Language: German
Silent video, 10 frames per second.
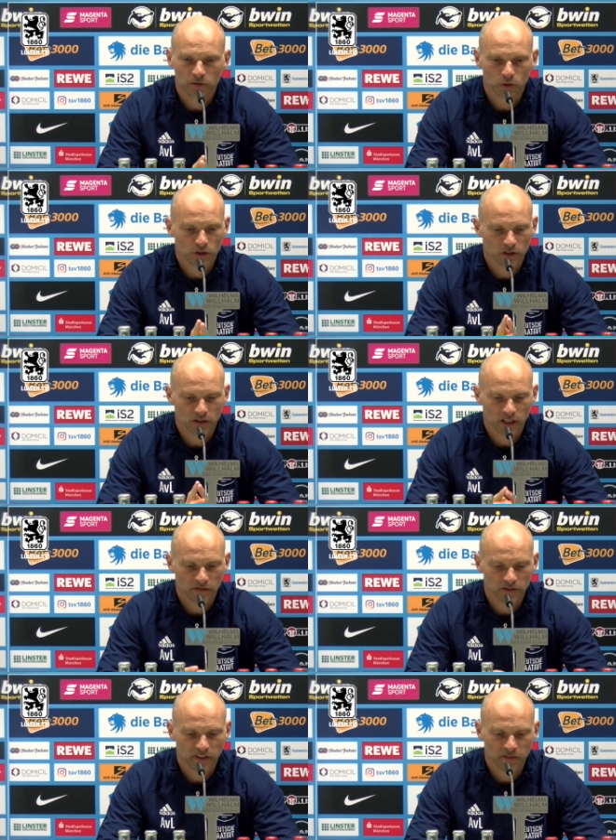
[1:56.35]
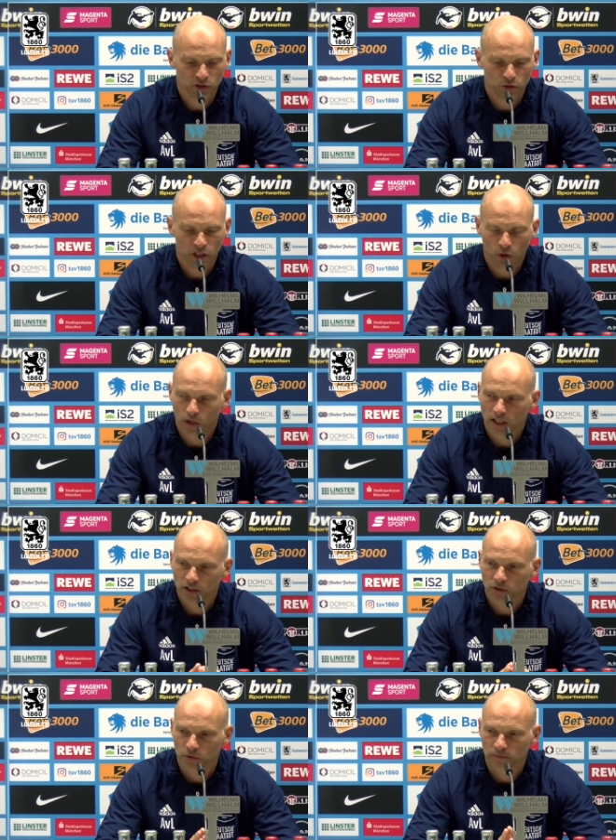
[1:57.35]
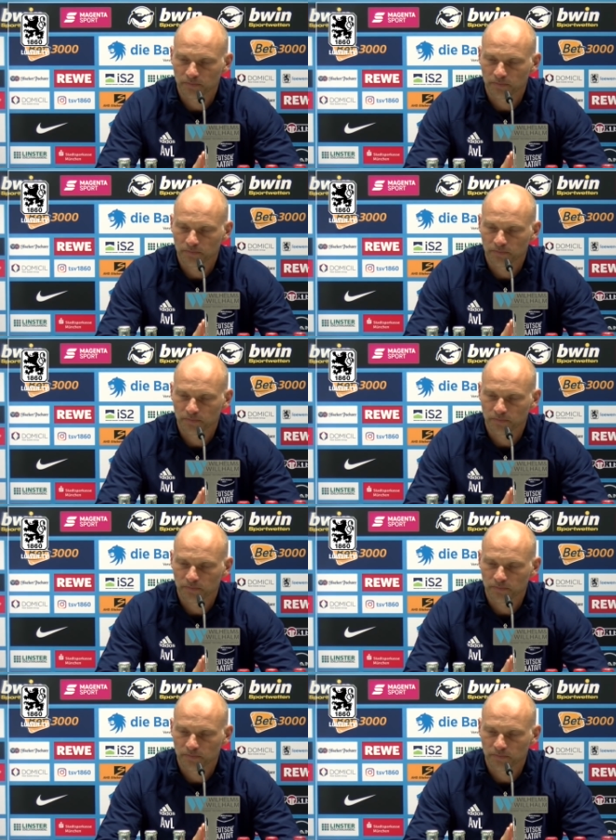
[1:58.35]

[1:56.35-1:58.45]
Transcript: und äh, dafür werden wir natürlich auch alles tun.